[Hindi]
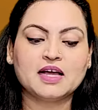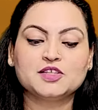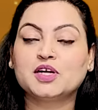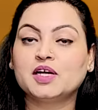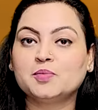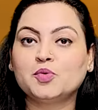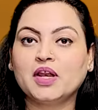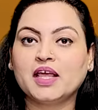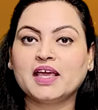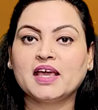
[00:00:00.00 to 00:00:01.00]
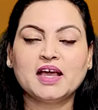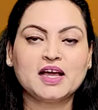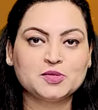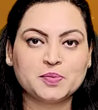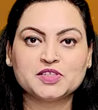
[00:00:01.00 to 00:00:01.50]
आज गंडमूल नहीं है
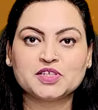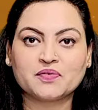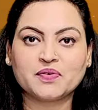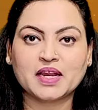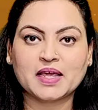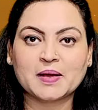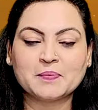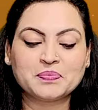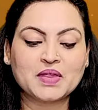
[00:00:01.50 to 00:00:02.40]
आज पंचक भी नहीं है